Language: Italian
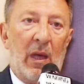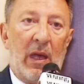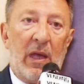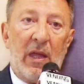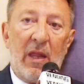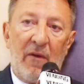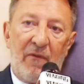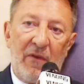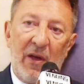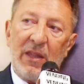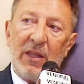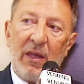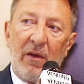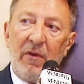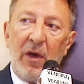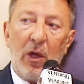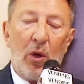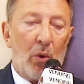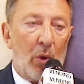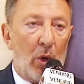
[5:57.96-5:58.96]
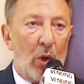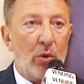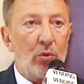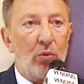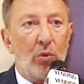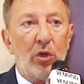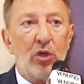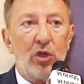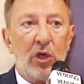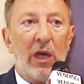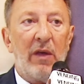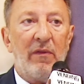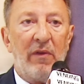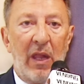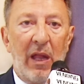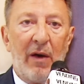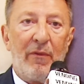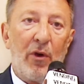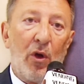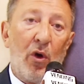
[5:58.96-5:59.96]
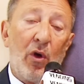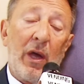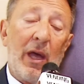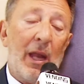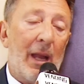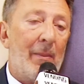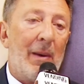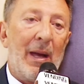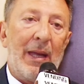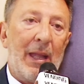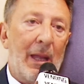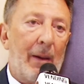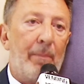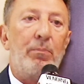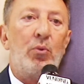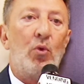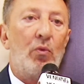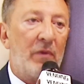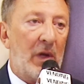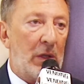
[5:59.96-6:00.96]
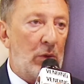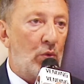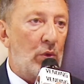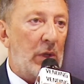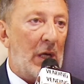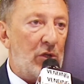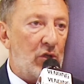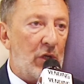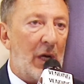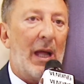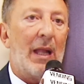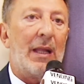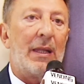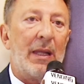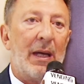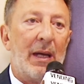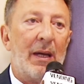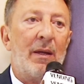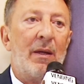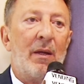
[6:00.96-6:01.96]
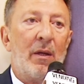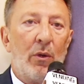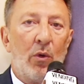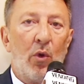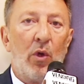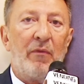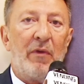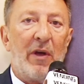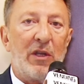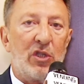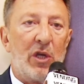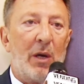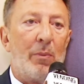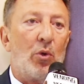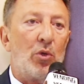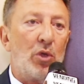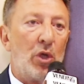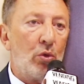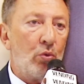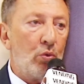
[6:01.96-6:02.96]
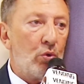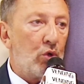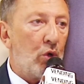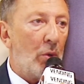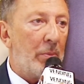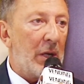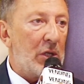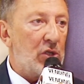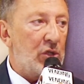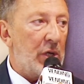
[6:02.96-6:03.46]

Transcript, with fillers: in effetti è vero quello che tu dicevi, la Frog è la macchina più venduta a Cialda, noi facciamo di tutto per